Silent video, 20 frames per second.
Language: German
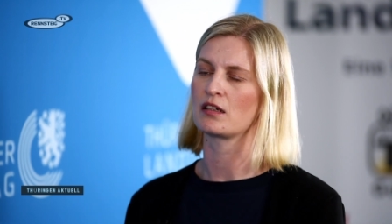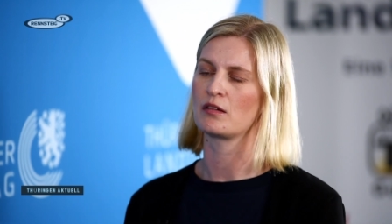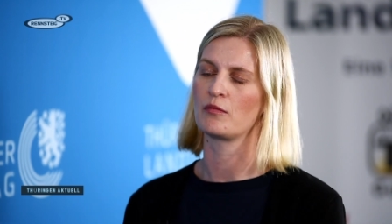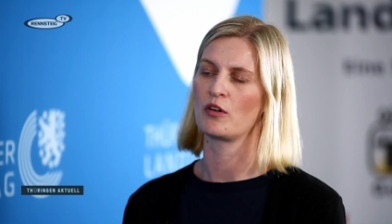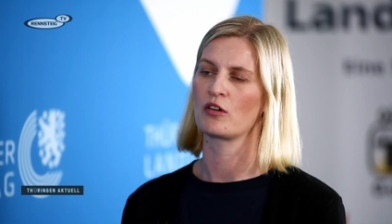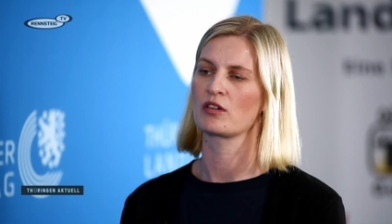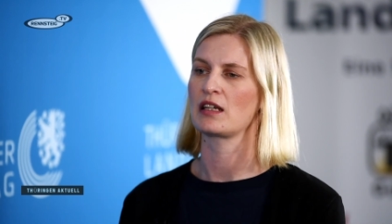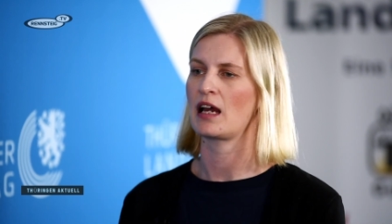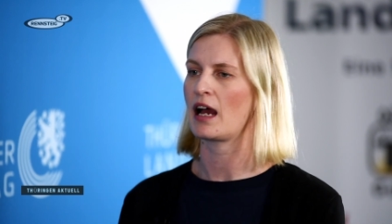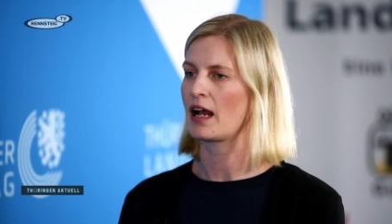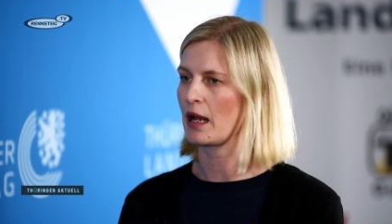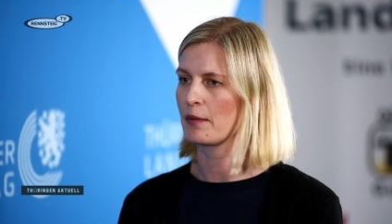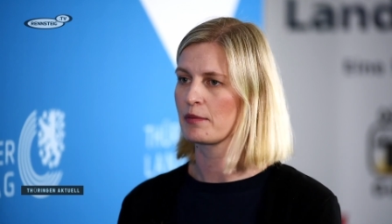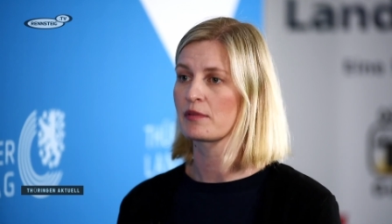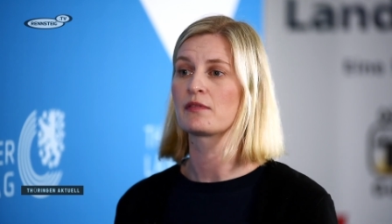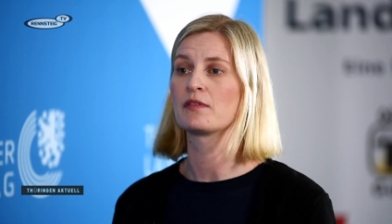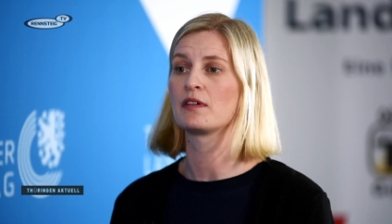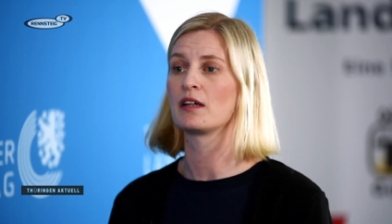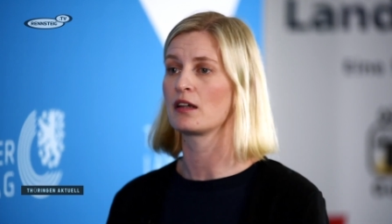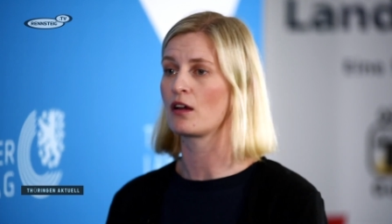Ähm, auch da gab
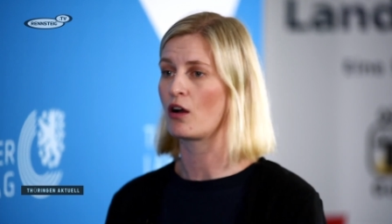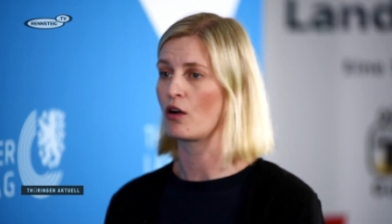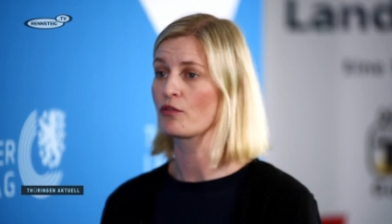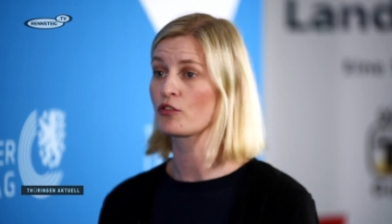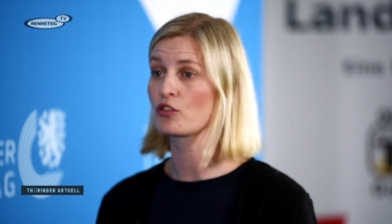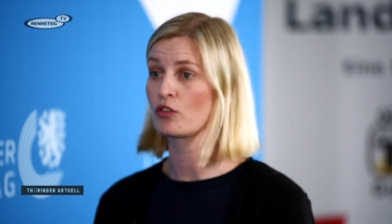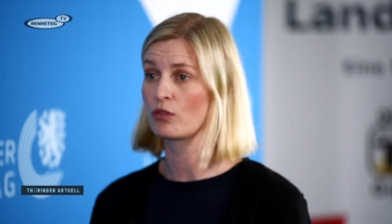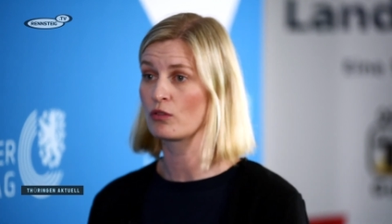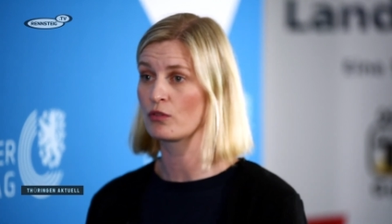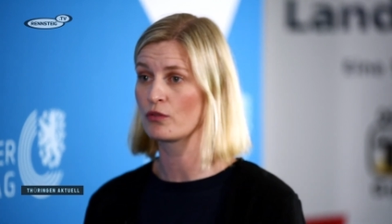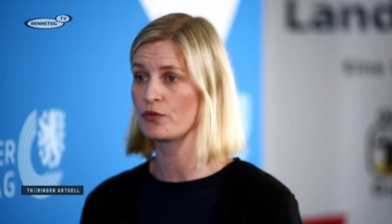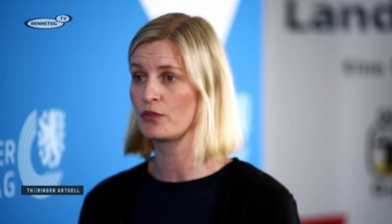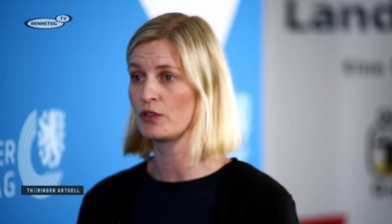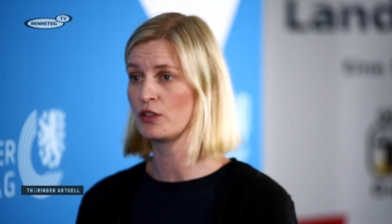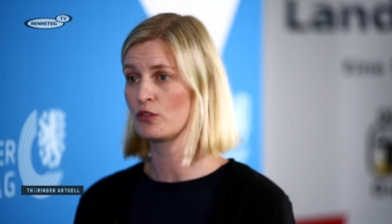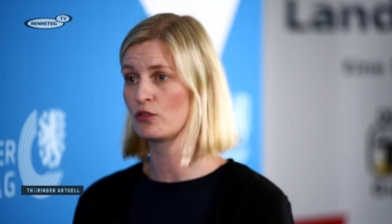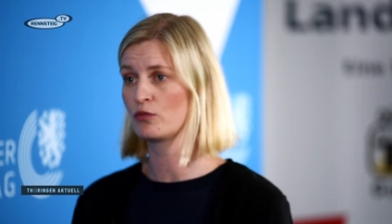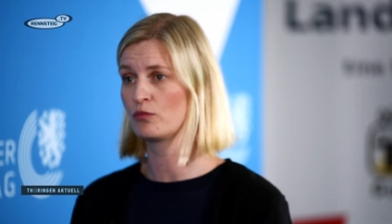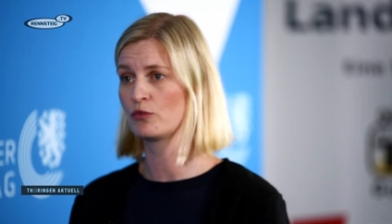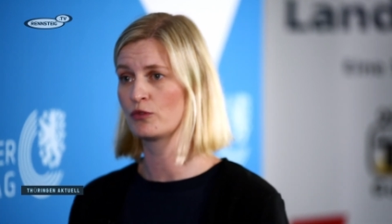es wieder eine Aufstockung für
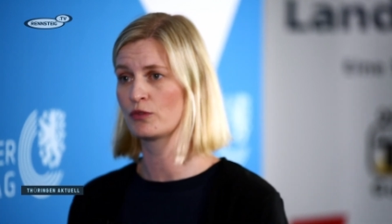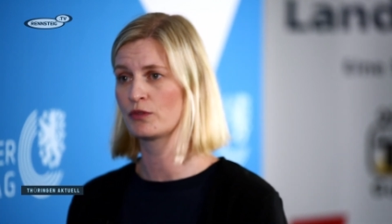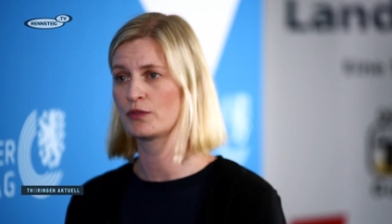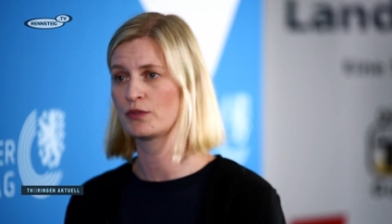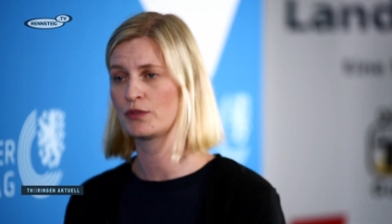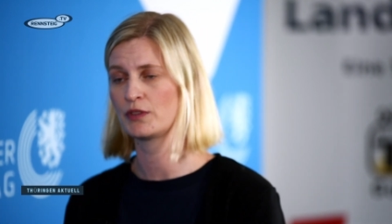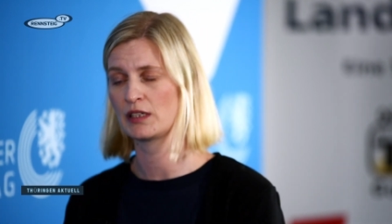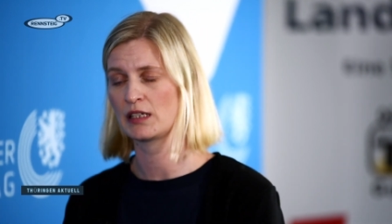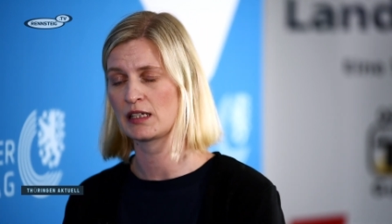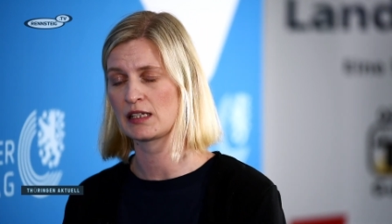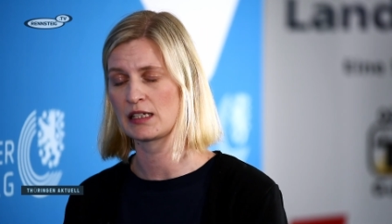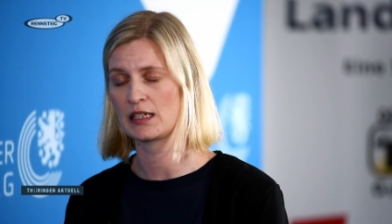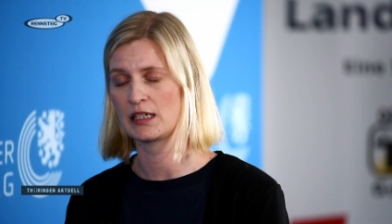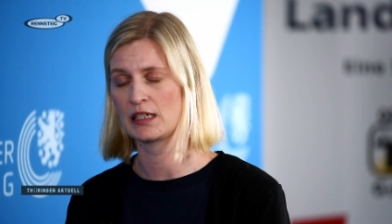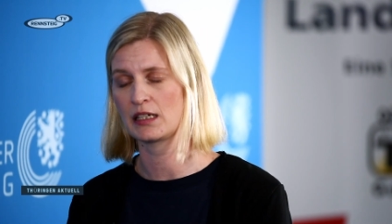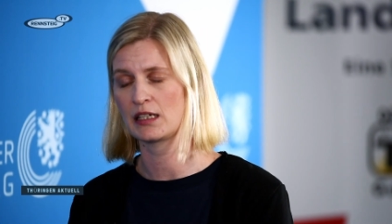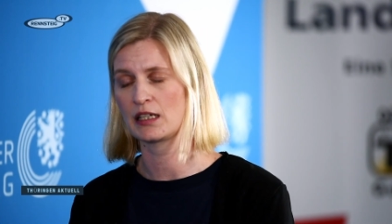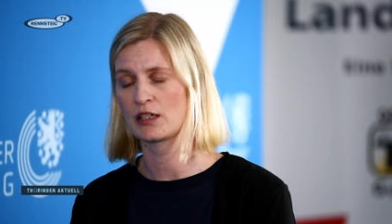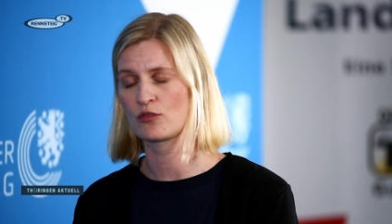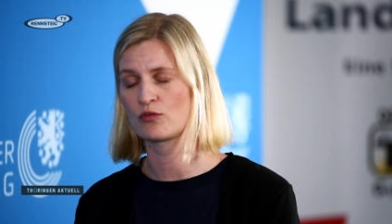die Kommunen
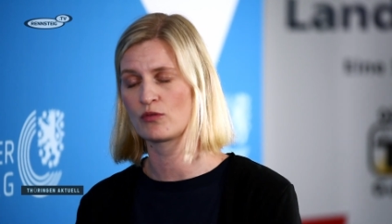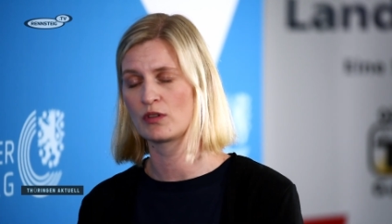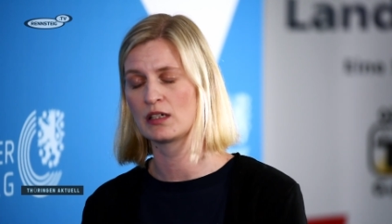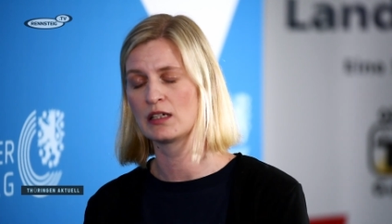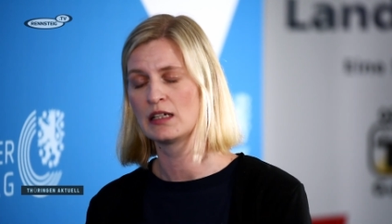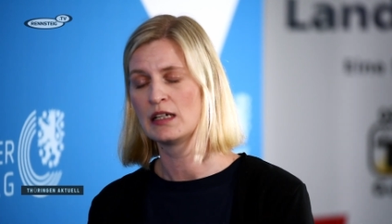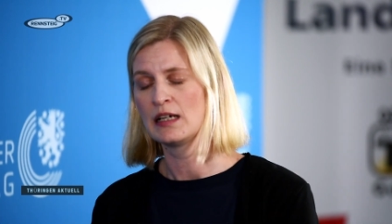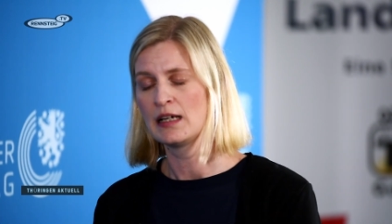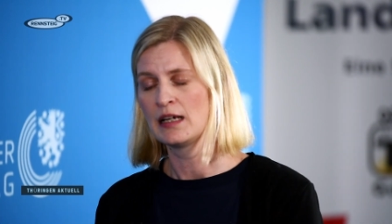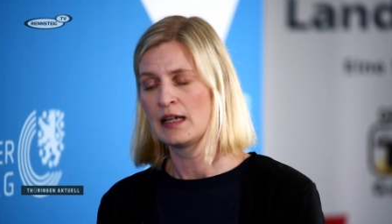finanzieller Natur.